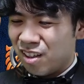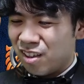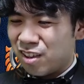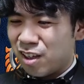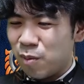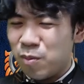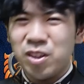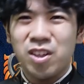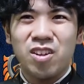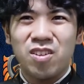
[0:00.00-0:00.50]

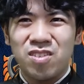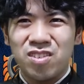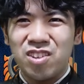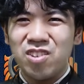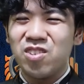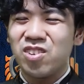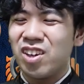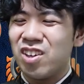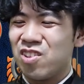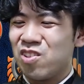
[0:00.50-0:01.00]
ダメですって
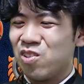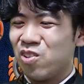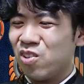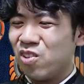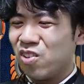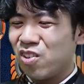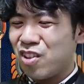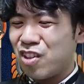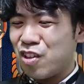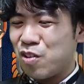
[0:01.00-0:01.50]
いう感じ
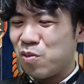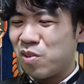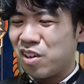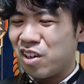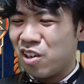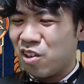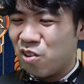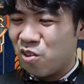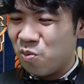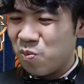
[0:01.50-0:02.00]
の新
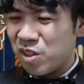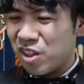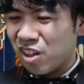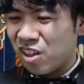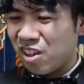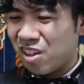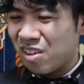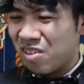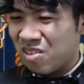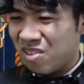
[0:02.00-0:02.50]
マレアを見た
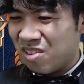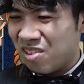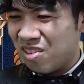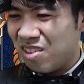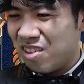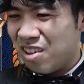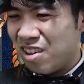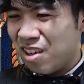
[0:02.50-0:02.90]
気がする。